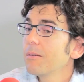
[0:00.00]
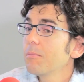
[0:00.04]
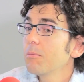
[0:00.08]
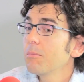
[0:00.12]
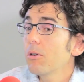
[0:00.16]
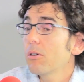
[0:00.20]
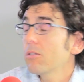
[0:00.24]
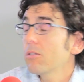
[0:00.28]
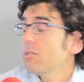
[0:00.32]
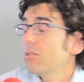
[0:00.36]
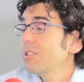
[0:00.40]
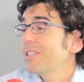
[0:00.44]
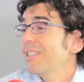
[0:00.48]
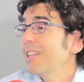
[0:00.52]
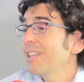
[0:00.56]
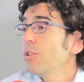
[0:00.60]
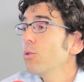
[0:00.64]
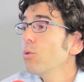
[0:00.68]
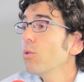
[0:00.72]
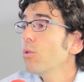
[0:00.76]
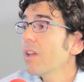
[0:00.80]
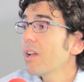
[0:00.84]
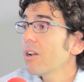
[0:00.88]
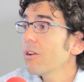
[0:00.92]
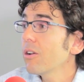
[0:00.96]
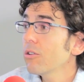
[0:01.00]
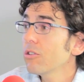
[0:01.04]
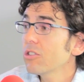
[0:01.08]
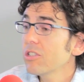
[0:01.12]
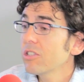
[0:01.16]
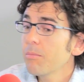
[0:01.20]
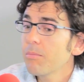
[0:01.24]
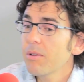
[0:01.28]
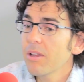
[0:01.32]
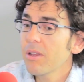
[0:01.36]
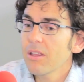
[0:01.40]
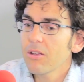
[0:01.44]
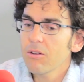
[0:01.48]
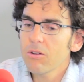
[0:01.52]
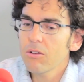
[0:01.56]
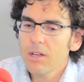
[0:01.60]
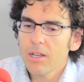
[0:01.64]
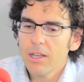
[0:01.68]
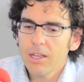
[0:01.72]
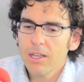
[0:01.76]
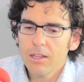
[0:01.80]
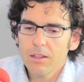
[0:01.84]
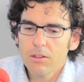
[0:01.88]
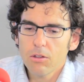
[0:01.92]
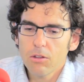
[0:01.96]
Bueno, sin duda, ¿no? Yo siempre digo
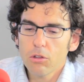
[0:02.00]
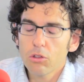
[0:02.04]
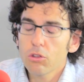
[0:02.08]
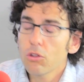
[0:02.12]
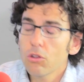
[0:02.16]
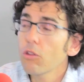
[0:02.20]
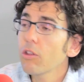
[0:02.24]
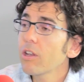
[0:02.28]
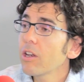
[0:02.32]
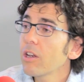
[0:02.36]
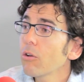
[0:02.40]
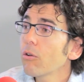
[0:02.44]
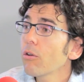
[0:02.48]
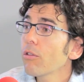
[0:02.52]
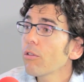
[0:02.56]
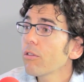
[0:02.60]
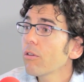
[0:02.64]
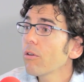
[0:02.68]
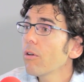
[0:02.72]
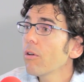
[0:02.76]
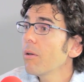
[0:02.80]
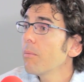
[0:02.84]
que todo negocio